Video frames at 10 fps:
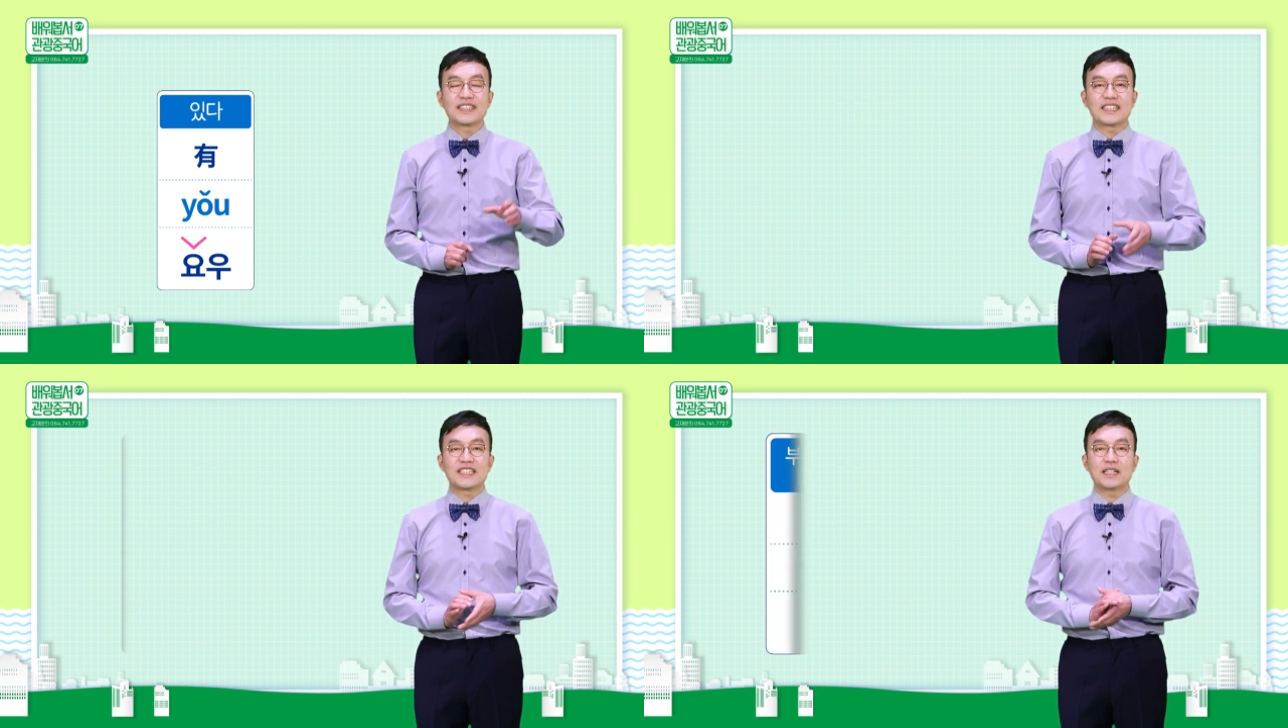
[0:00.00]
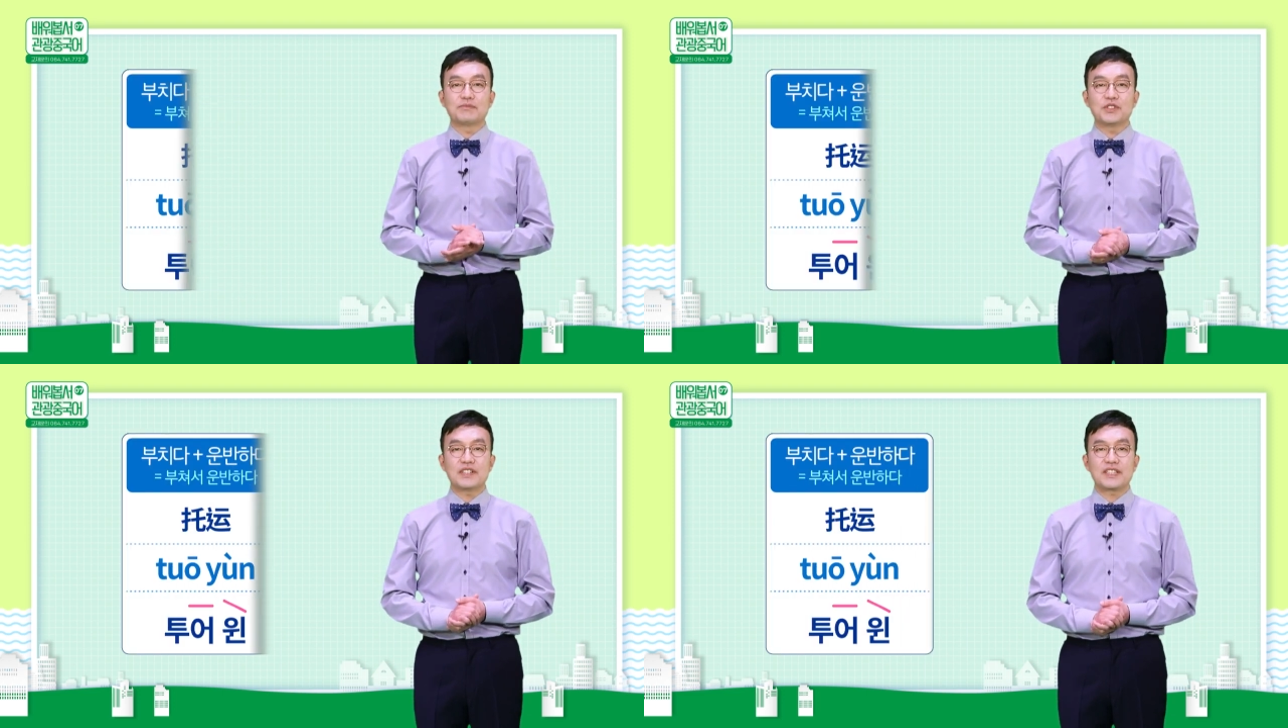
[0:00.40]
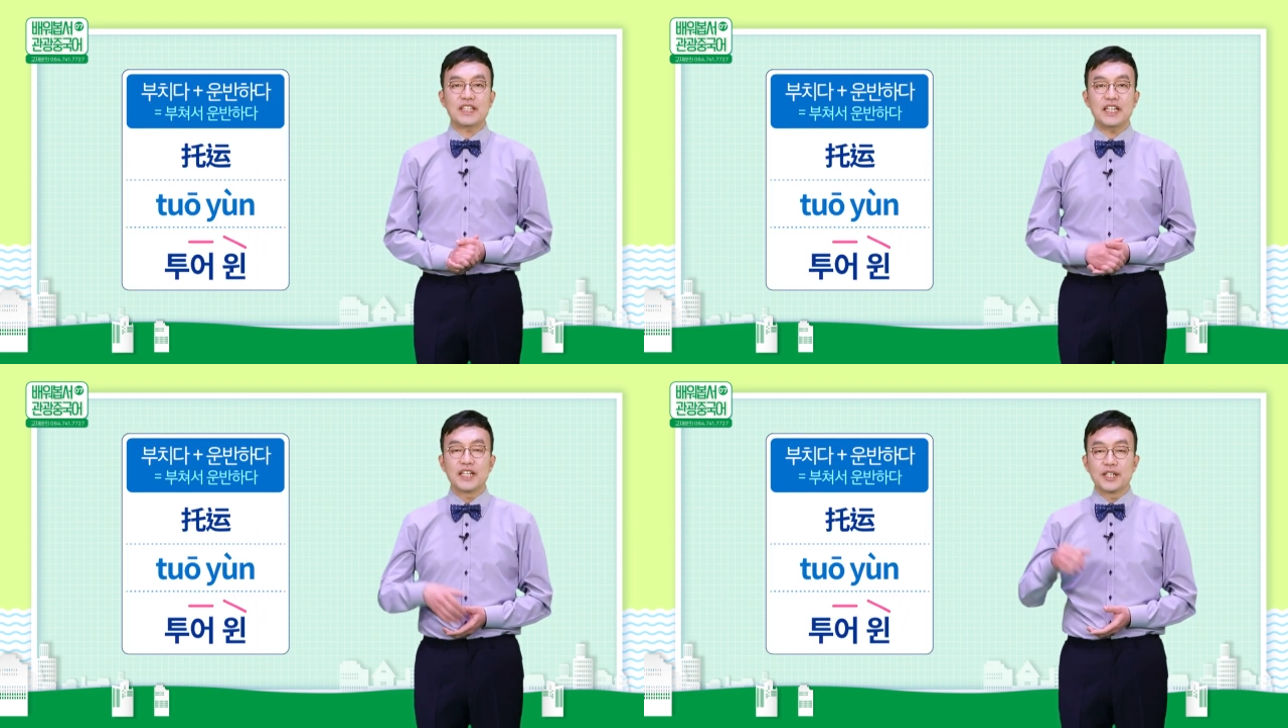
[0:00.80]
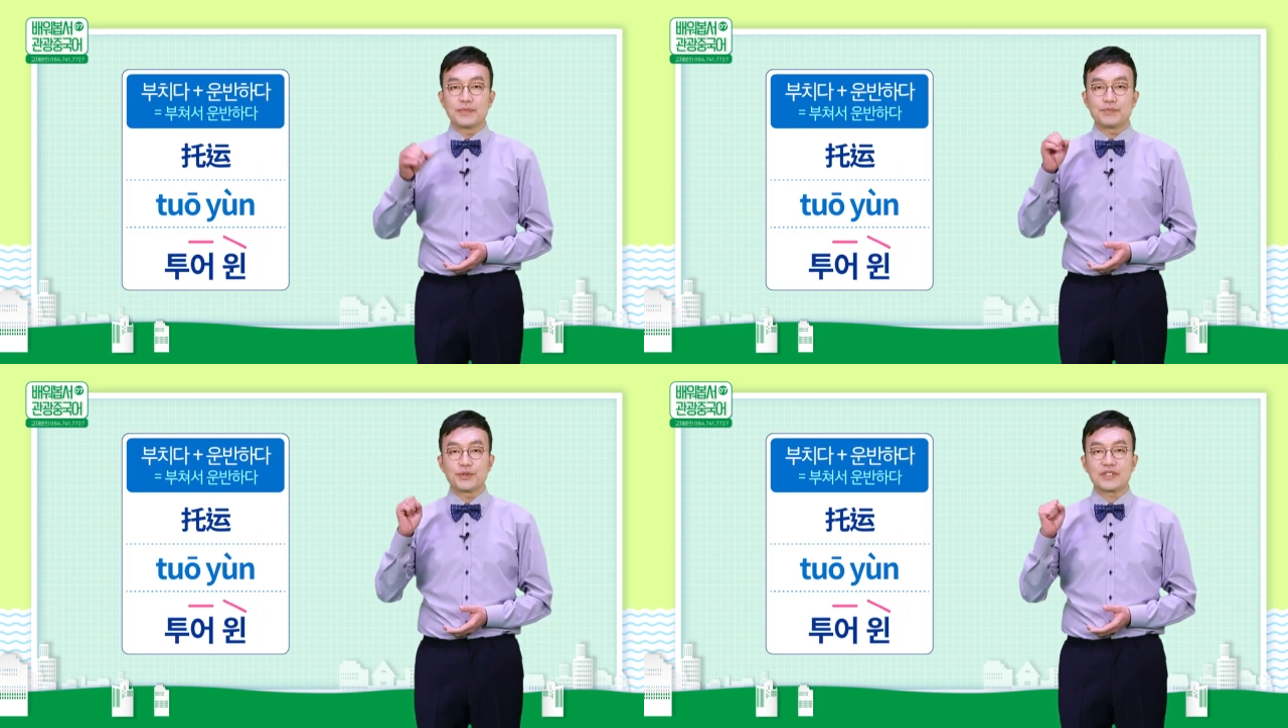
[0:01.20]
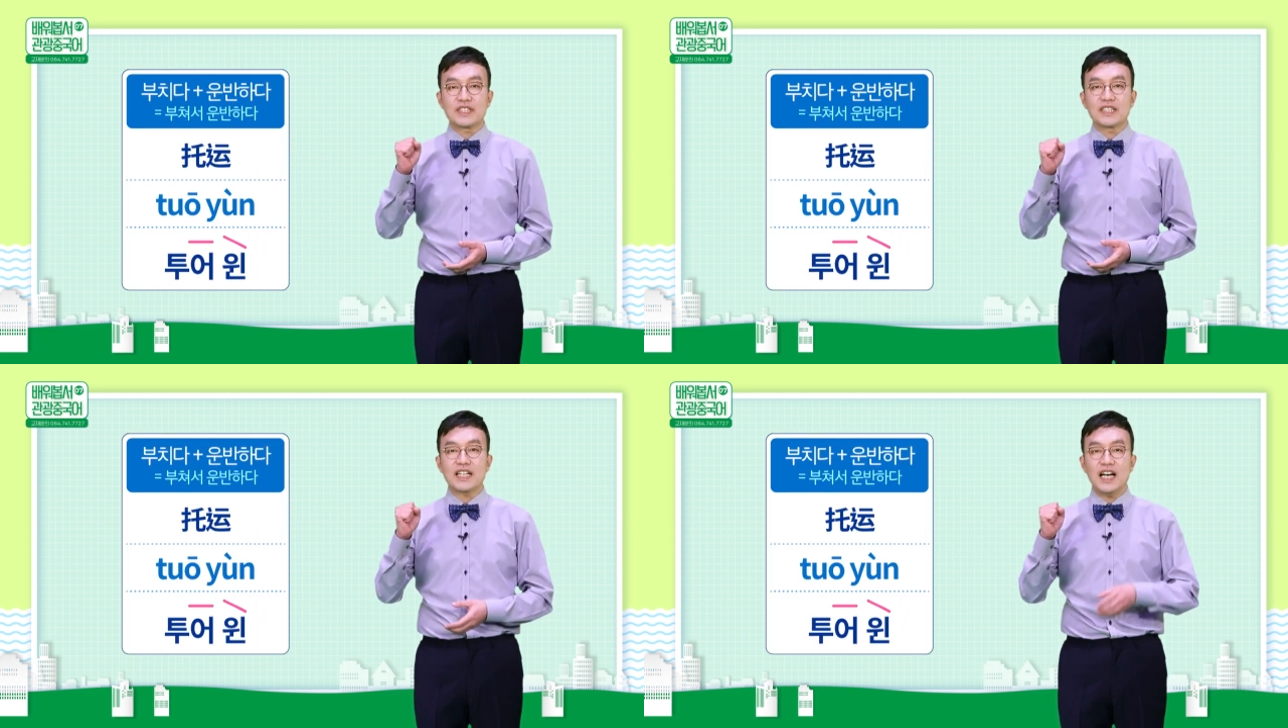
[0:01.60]
근데 무엇이
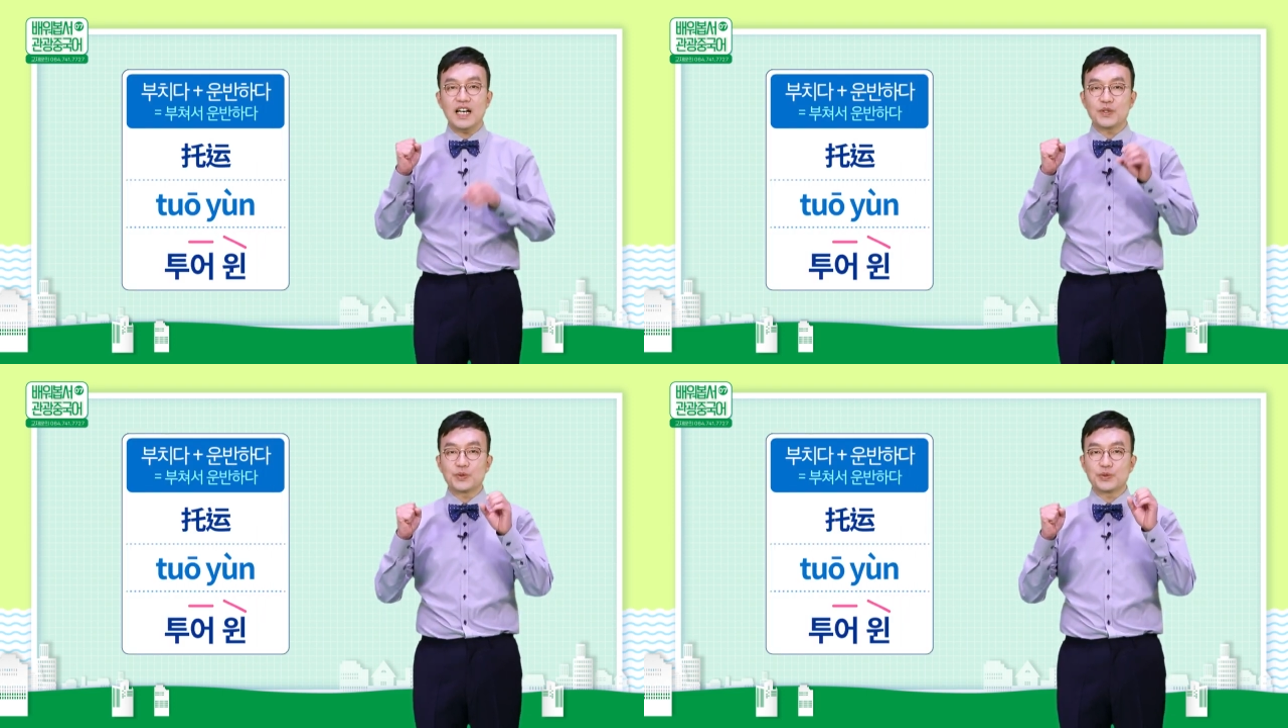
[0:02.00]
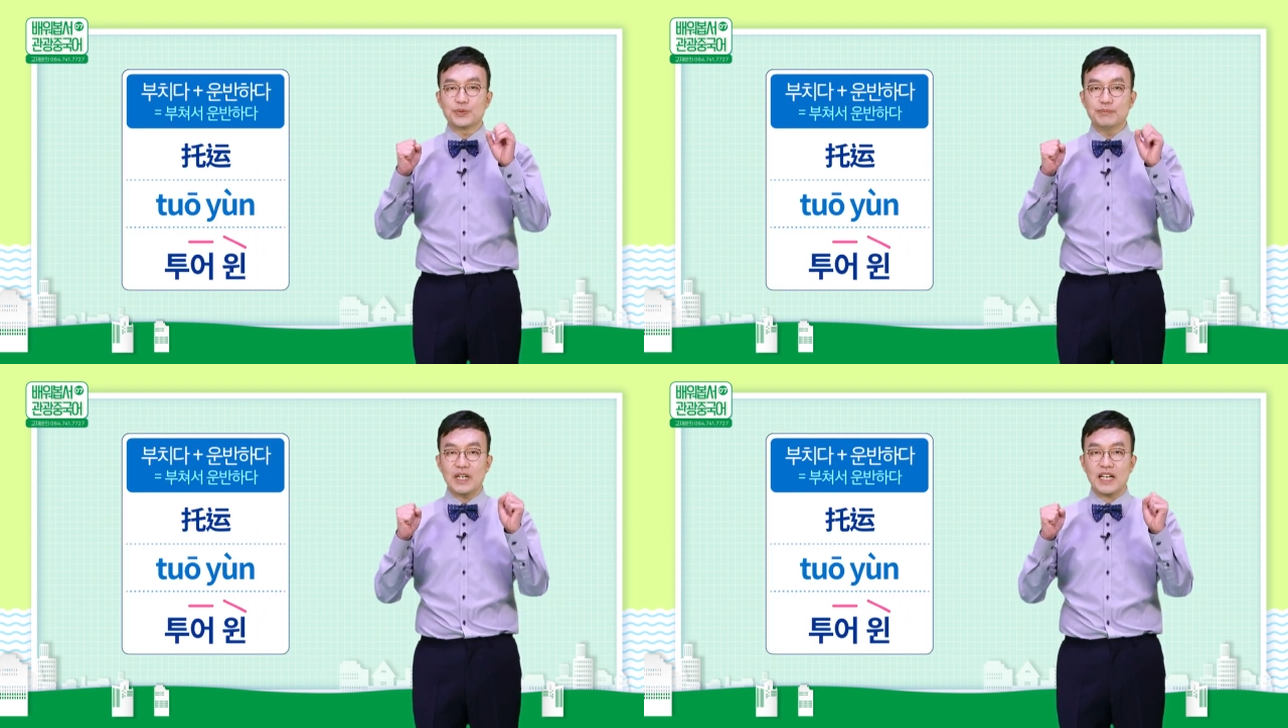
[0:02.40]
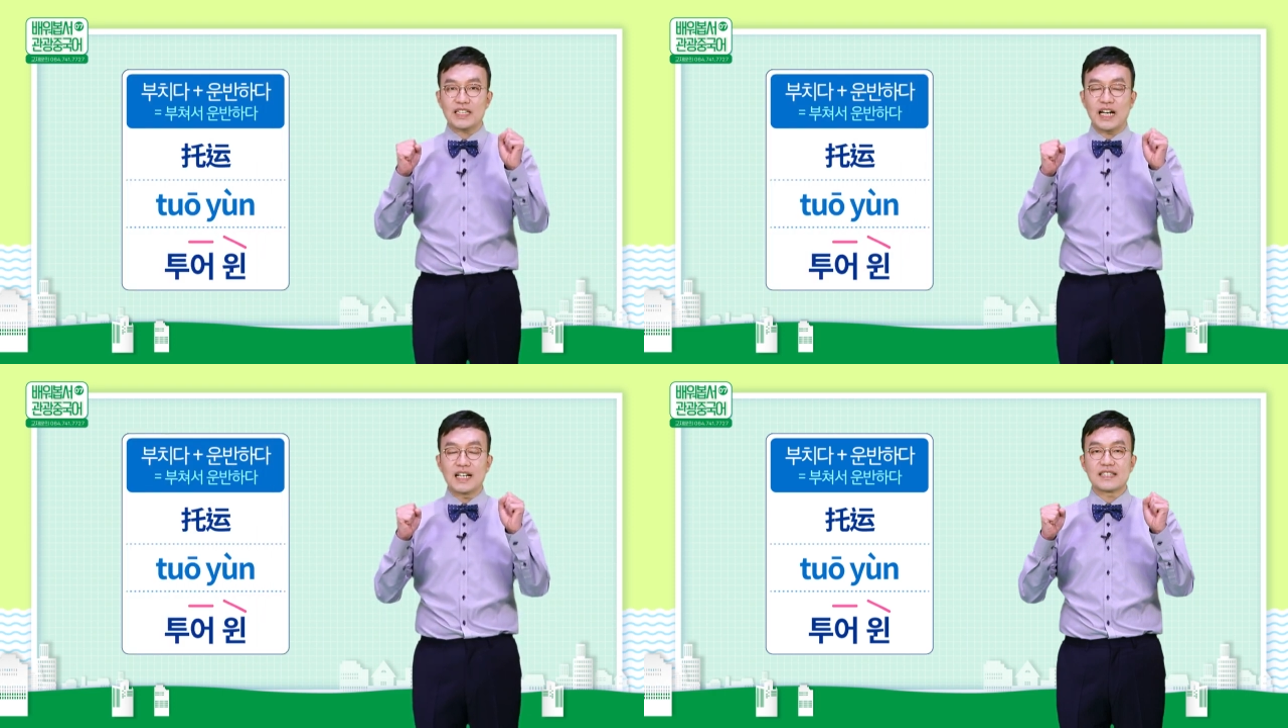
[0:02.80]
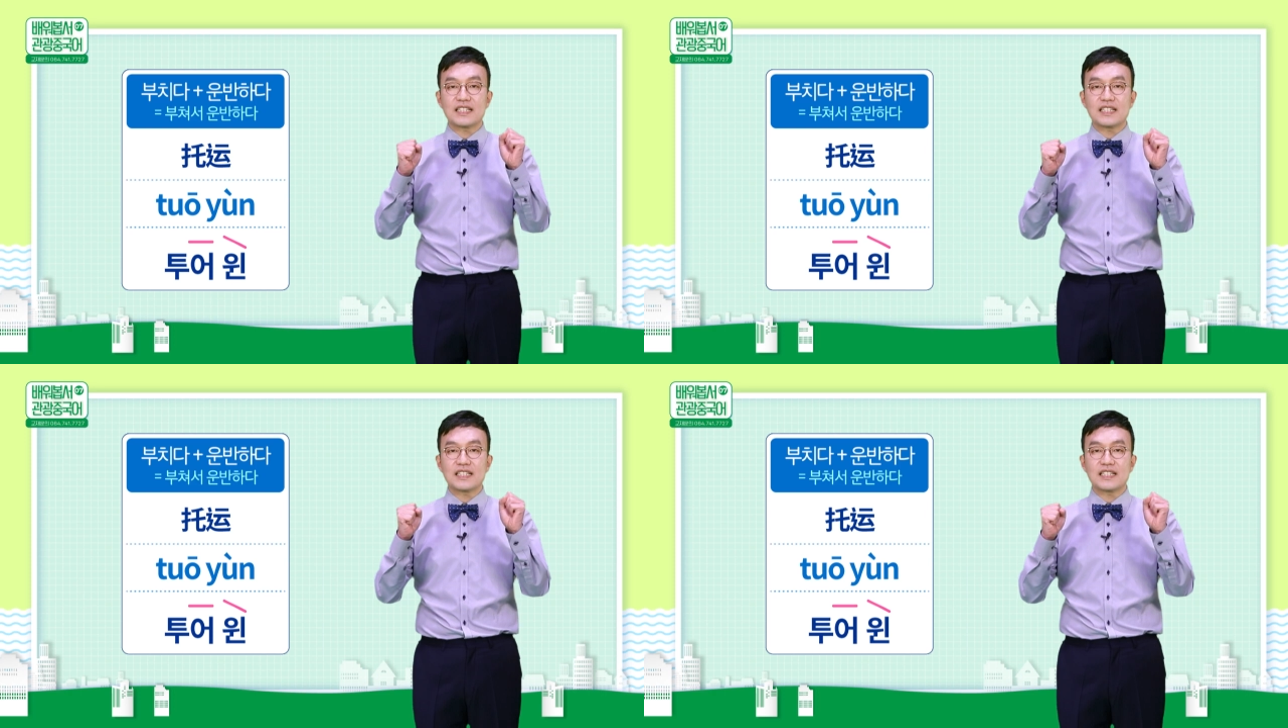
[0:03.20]
붙이다, 운반하다.